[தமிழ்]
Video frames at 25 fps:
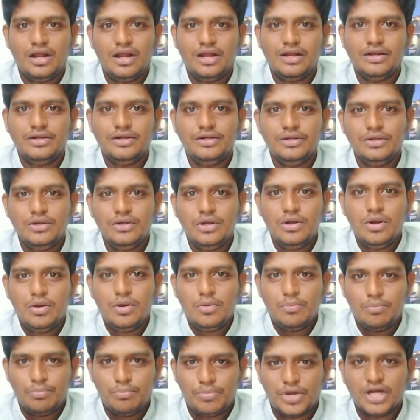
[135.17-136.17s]
அண்ட்
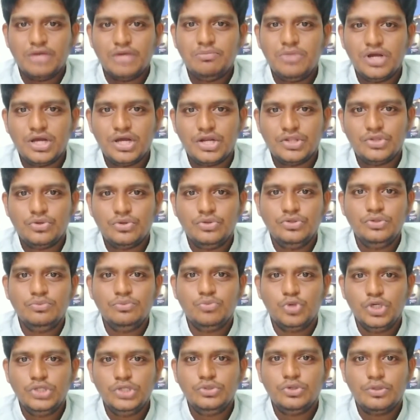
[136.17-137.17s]
படம் பார்க்குறதுக்கு வந்து
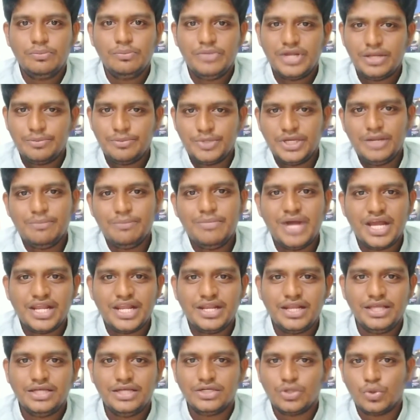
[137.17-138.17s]
மொழி ஒரு பெரிய பெரிய
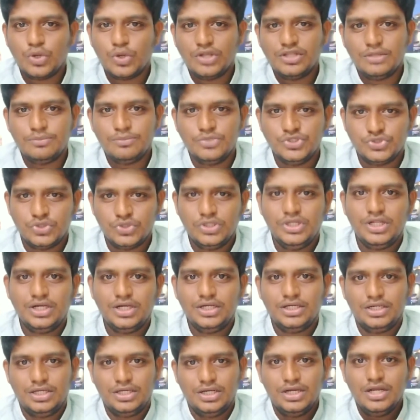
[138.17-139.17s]
பேரியராக இருக்கக்கூடாது அப்படின்னு சொல்லி
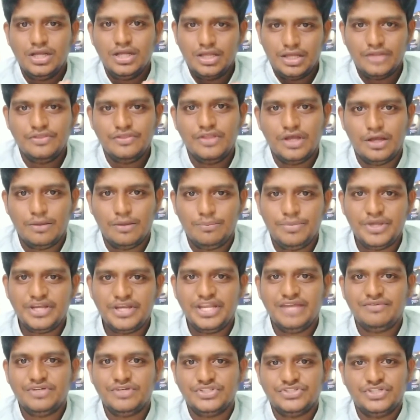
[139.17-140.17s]
தான் இந்த
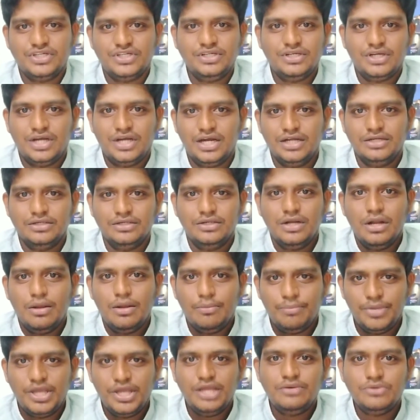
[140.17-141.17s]
பேரையே வச்சேன் அண்ட்
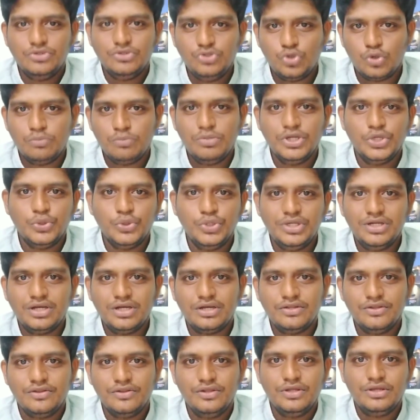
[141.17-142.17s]
பேர் வந்து ரொம்ப யூனிக்காக
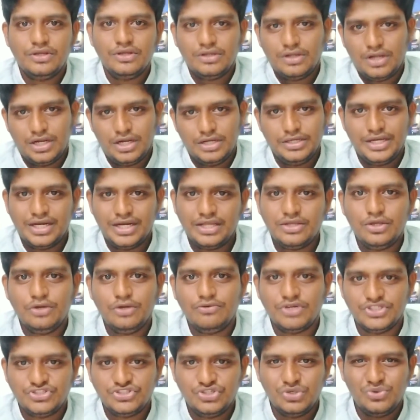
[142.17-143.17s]
இருந்தது அண்ட் எனக்கு
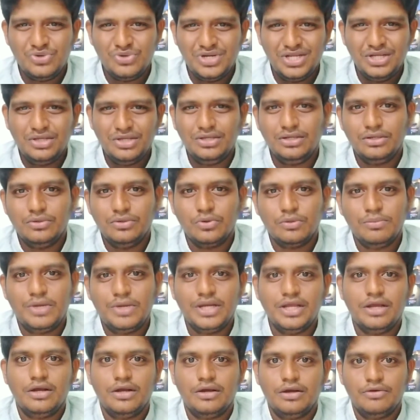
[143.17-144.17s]
வச்ச உடனே ஒரு
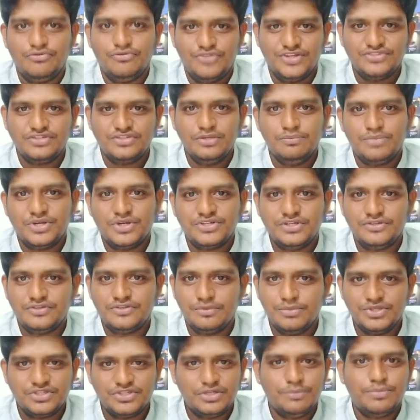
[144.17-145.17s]
மாதிரியா ஃபஸ்ட் இம்ப்ரெஷன்ஸ்
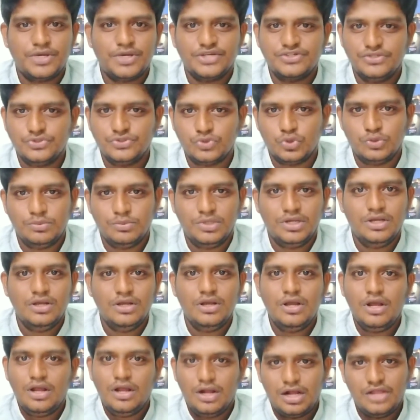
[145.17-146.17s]
பெஸ்ட் இம்ப்ரெஷன் சொல்லுவோம்ல
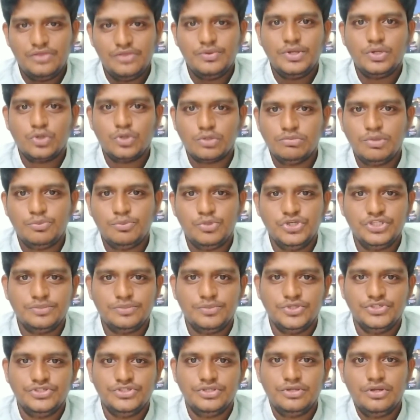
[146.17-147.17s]
அதுவே எனக்கு ரொம்ப பிடிச்சி
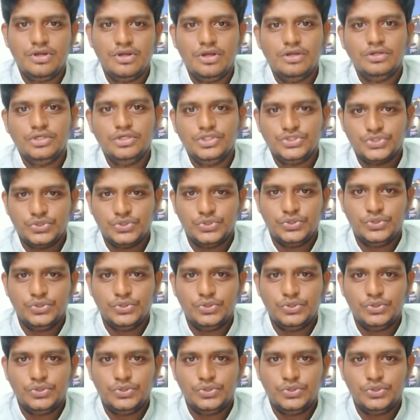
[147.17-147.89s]
போச்சு ஸோ